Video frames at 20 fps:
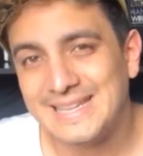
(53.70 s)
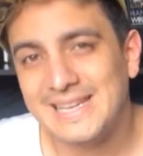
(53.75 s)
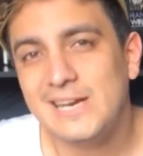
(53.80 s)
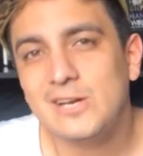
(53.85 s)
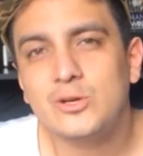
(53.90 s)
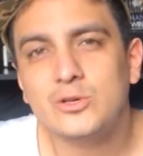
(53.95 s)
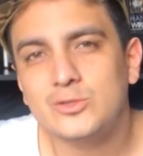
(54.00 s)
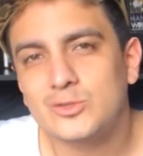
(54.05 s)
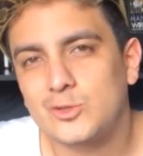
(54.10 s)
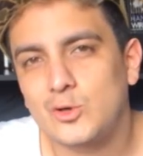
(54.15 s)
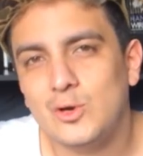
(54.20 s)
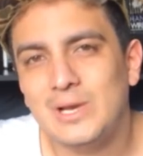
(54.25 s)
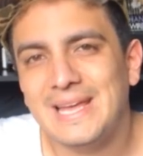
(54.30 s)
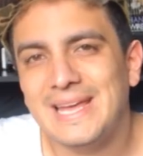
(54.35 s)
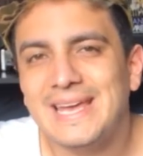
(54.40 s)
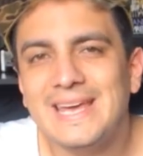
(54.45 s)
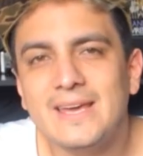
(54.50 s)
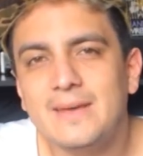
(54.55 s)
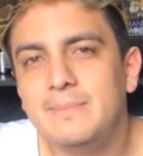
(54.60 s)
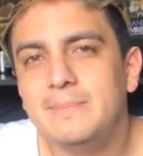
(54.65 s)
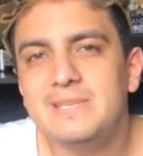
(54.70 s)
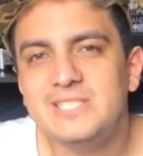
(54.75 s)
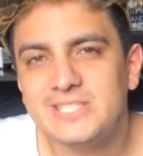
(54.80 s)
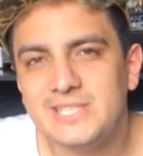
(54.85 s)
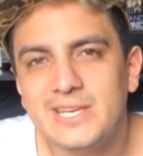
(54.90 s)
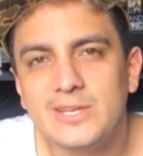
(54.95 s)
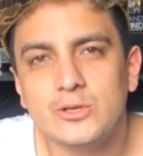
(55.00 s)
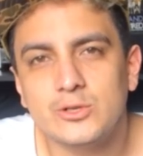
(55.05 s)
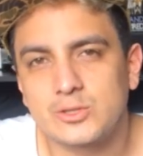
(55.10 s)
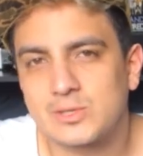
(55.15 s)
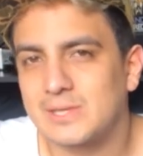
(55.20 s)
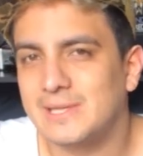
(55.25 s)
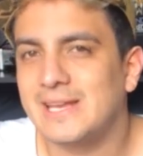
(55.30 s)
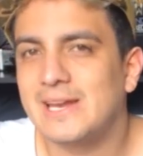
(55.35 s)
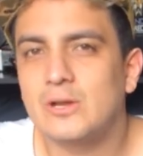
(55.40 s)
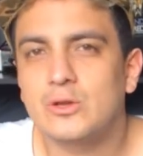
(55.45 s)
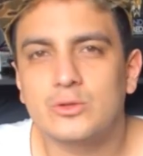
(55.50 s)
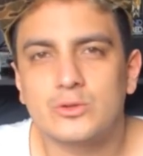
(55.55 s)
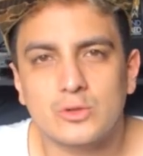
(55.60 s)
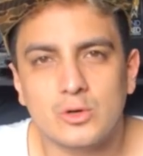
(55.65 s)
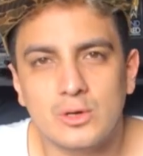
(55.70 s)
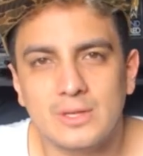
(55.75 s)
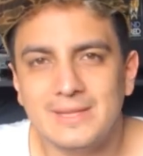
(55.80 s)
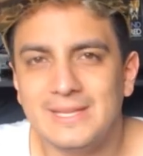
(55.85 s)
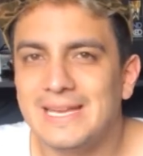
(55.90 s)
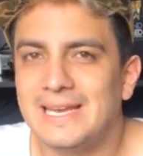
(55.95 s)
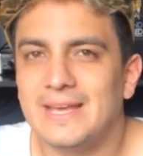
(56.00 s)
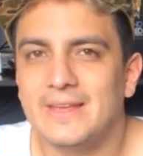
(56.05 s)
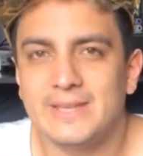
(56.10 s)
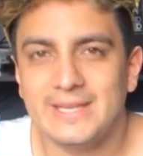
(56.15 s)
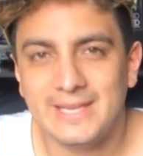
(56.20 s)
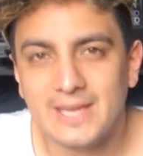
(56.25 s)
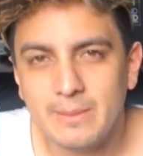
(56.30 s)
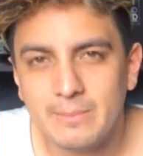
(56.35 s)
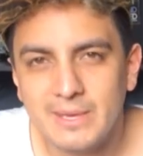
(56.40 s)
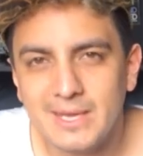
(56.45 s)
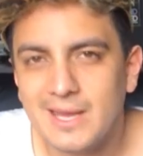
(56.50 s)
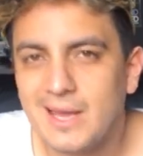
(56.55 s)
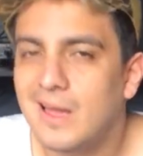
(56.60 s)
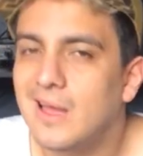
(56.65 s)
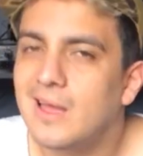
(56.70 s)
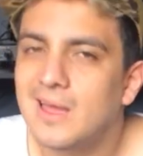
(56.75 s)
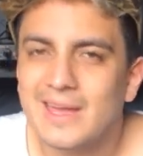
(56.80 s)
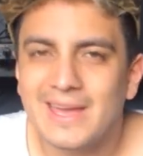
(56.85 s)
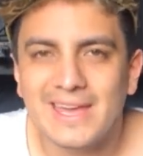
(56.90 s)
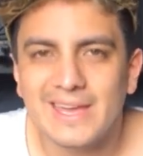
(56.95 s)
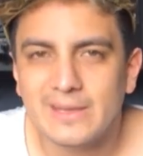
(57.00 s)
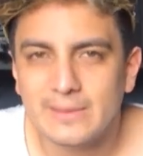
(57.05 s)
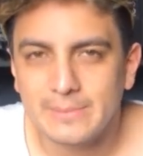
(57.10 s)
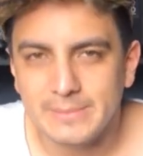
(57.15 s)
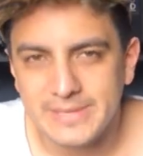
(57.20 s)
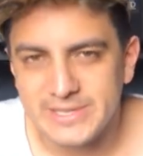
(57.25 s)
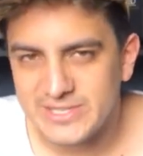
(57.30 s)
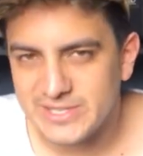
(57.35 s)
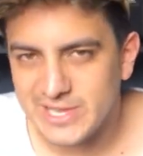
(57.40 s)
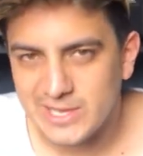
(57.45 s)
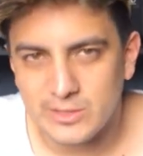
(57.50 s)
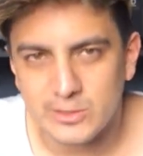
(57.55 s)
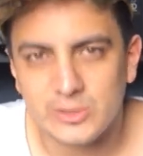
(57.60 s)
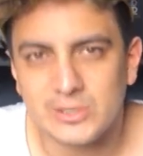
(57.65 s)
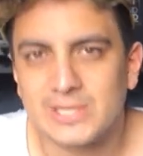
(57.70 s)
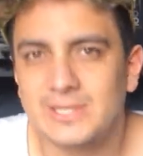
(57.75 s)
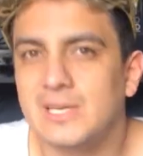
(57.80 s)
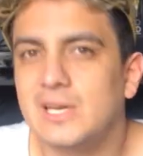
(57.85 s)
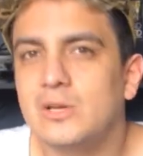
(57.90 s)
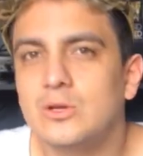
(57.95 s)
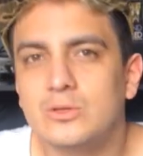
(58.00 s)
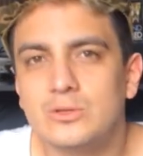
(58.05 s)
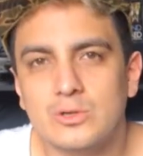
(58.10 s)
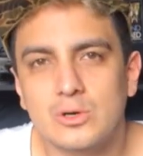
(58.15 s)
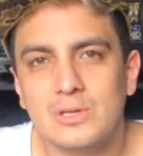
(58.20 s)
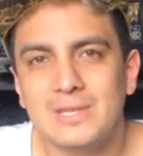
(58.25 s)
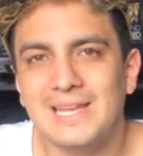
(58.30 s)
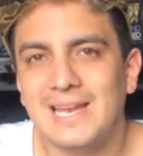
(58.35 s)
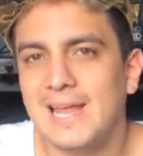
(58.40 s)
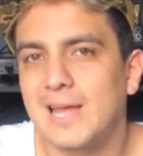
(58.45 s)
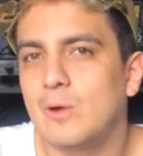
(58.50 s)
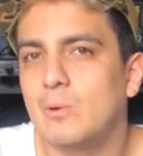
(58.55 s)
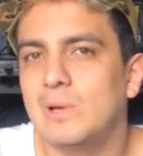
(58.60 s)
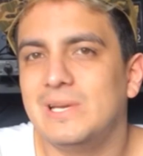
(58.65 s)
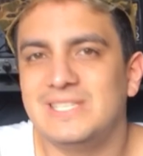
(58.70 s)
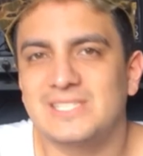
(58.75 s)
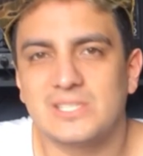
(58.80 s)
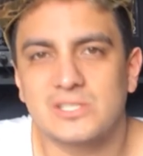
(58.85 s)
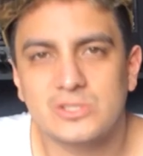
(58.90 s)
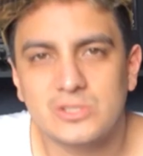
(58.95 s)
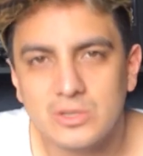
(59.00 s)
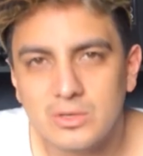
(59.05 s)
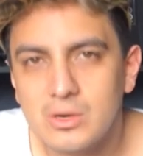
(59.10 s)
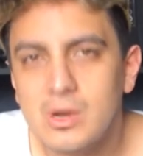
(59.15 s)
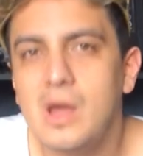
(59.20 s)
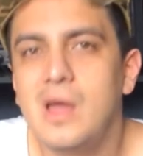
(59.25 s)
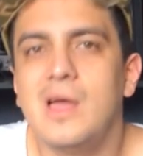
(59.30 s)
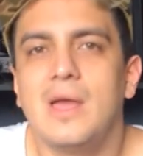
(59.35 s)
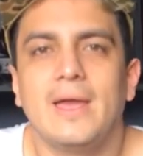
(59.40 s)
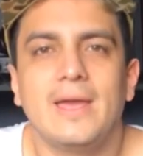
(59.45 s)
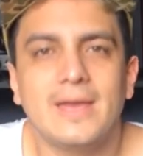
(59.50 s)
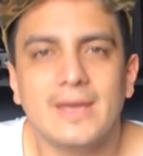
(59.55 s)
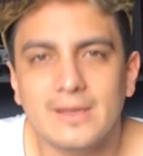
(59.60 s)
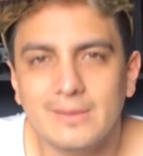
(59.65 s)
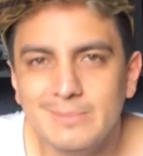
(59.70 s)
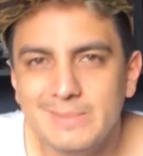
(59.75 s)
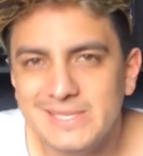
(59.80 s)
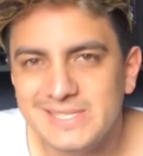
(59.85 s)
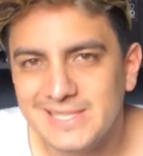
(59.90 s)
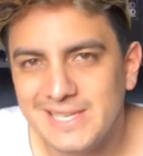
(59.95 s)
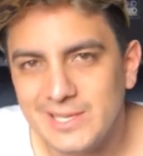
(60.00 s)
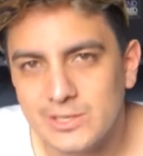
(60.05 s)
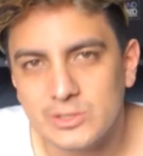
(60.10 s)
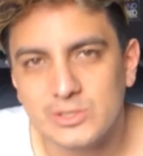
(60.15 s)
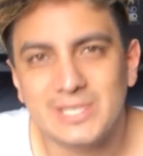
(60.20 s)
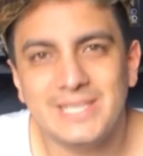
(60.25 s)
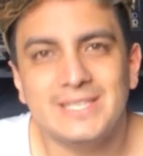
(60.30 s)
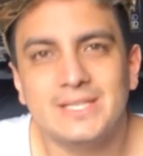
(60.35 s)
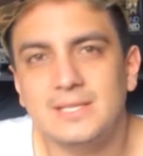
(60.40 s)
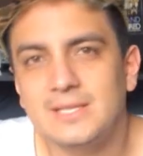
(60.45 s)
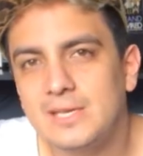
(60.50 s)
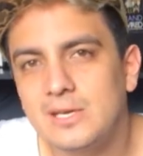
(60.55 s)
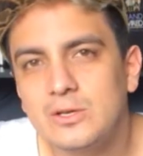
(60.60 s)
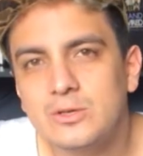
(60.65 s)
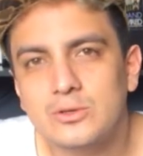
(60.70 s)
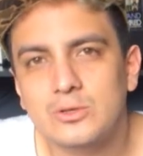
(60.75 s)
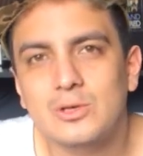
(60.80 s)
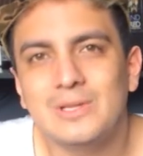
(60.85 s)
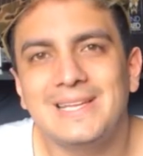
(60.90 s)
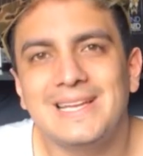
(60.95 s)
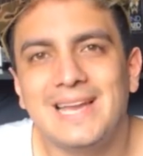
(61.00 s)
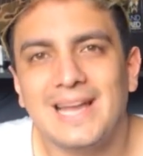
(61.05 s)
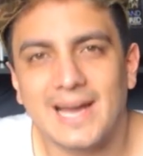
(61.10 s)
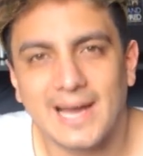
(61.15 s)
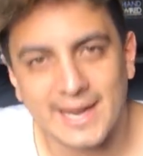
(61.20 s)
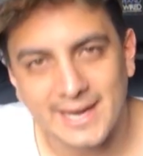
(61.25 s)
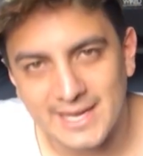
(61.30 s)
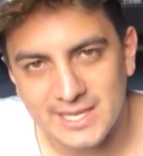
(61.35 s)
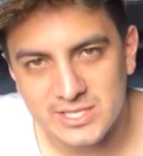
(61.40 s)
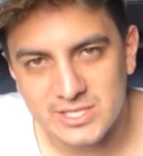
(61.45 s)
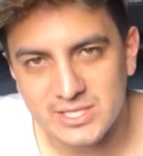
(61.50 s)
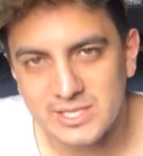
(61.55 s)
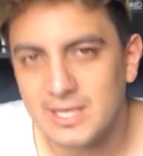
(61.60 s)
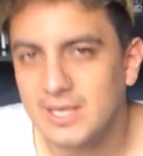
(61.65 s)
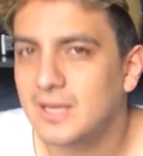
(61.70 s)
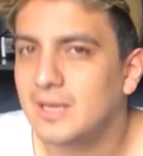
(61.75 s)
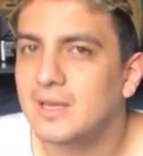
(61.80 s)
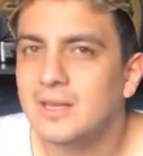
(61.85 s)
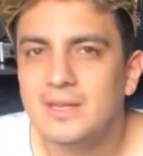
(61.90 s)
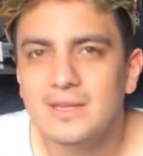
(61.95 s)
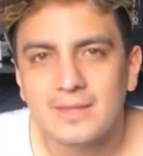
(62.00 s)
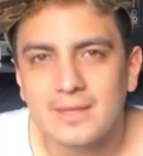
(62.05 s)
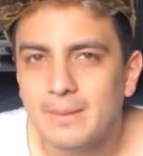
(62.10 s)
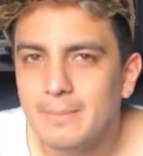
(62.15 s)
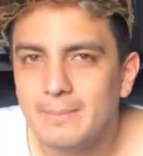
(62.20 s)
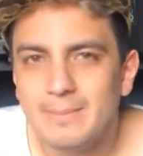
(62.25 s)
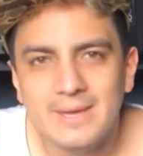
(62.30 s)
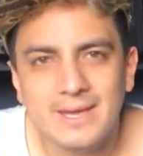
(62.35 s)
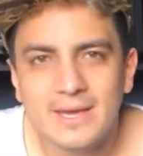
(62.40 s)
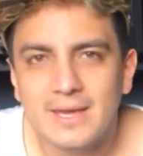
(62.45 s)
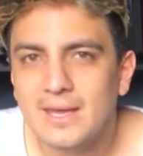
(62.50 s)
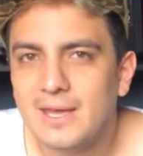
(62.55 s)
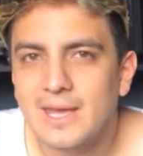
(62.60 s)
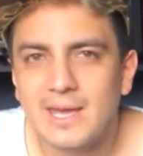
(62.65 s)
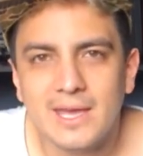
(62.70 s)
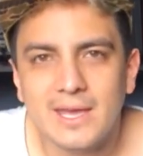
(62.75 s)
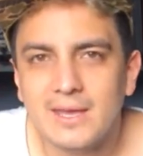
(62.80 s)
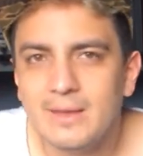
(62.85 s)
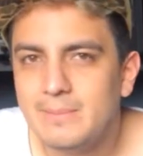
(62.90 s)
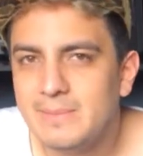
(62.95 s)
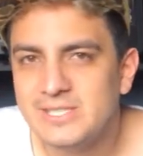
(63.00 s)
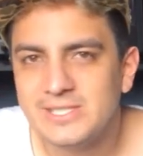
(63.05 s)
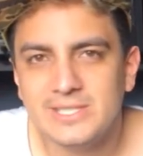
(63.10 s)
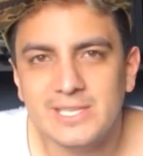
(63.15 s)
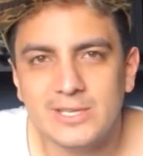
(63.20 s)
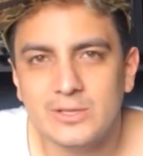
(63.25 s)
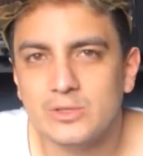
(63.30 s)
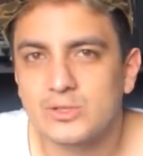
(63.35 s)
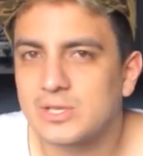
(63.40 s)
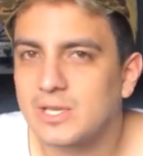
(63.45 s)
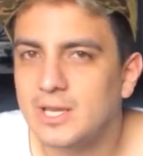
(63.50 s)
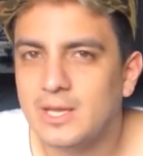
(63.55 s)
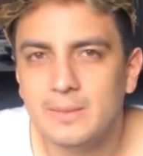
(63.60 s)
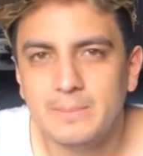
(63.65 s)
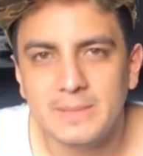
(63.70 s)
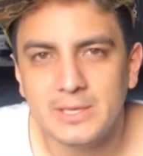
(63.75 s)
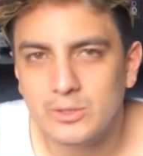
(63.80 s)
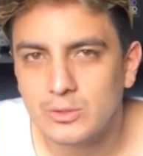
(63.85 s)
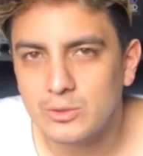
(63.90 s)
tener el control en mis dedos, tener el control de la dinámica en mis dedos, tener el control de la ecualización en mis dedos y tener el control de la ganancia también en mis dedos, en mi